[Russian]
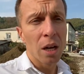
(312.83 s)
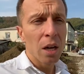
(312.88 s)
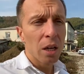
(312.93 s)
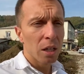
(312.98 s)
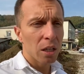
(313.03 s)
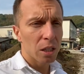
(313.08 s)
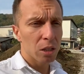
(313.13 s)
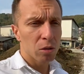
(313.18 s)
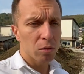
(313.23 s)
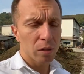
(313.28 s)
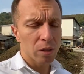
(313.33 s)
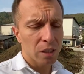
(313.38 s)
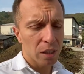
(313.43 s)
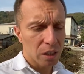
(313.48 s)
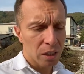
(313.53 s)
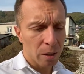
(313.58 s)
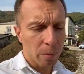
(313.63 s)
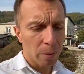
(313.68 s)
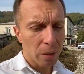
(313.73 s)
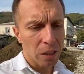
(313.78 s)
Если у вас есть
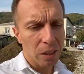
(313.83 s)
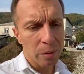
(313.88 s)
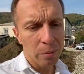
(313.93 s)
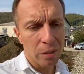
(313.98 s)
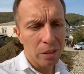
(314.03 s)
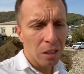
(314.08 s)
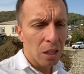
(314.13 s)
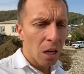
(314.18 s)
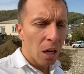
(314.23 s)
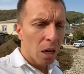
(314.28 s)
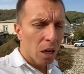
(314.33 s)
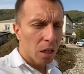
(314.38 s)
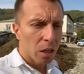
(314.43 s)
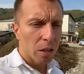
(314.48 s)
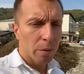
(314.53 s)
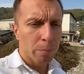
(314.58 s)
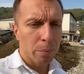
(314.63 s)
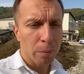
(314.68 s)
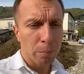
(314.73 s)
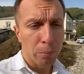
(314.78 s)
необходимость э,
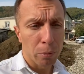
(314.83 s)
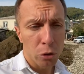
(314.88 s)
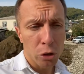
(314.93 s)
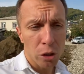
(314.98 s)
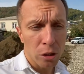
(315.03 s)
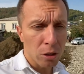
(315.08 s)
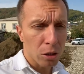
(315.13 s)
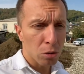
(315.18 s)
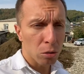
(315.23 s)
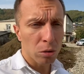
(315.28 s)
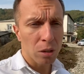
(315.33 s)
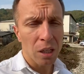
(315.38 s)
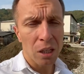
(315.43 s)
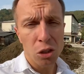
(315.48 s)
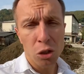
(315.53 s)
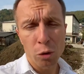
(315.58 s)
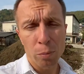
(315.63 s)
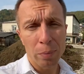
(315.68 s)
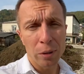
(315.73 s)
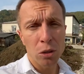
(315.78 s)
получить
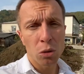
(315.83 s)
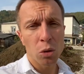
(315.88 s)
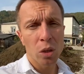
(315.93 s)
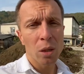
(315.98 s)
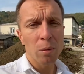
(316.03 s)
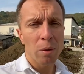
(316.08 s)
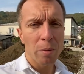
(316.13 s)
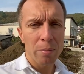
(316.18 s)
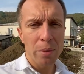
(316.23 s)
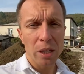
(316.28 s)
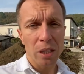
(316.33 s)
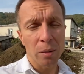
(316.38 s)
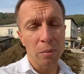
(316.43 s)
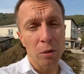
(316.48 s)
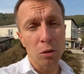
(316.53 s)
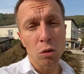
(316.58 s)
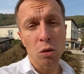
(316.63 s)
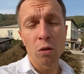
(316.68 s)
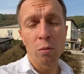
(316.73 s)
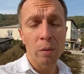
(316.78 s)
консультацию по другим объектам,
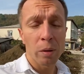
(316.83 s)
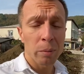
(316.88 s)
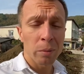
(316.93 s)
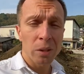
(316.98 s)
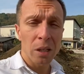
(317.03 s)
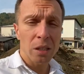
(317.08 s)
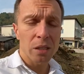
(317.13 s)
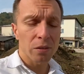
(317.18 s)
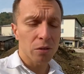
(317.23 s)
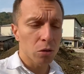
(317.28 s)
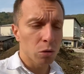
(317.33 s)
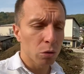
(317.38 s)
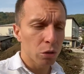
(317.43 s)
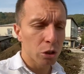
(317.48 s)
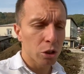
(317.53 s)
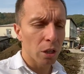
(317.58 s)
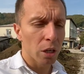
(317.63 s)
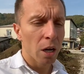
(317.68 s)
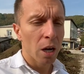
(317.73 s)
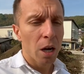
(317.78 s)
которые вы приобретаете в
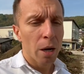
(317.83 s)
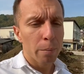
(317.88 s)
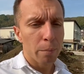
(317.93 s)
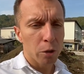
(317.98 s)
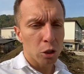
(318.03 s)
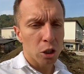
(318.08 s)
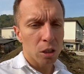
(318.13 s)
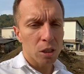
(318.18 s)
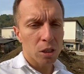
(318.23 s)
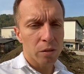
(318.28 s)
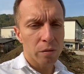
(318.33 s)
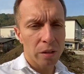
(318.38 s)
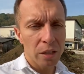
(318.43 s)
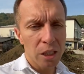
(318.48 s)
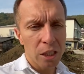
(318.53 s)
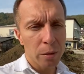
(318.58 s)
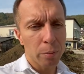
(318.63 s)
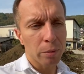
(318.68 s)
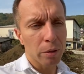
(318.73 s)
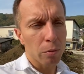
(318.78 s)
Сочи, пишите,
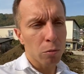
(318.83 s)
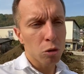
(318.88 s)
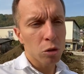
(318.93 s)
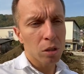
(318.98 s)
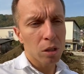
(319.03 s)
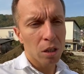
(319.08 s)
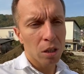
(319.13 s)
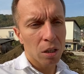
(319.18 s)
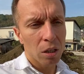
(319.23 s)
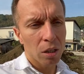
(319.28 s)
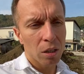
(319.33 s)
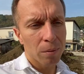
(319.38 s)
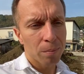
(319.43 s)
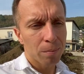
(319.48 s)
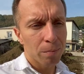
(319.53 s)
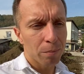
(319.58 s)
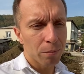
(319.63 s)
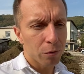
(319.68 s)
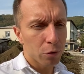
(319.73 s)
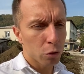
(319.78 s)
звоните, потому что
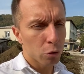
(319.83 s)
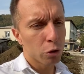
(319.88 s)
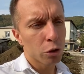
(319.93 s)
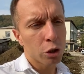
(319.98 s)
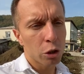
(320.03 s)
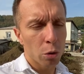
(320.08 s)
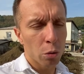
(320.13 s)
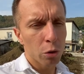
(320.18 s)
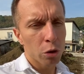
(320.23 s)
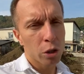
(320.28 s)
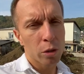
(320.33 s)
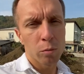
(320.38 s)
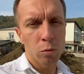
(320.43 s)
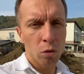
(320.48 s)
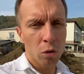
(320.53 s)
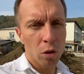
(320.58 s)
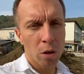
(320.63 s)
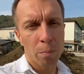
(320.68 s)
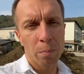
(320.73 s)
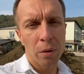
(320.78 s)
в Сочи очень
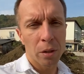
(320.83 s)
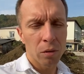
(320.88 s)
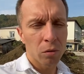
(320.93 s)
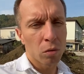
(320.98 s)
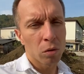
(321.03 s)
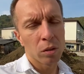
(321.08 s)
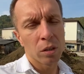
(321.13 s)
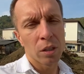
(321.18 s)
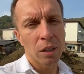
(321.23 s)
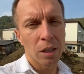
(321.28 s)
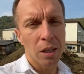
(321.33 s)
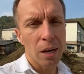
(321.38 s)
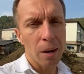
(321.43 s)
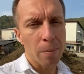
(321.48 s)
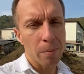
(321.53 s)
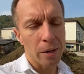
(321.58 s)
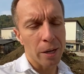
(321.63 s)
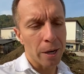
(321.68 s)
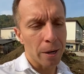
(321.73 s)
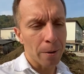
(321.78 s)
много подводных
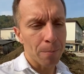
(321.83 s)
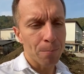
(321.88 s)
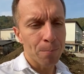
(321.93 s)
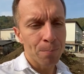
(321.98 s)
камней.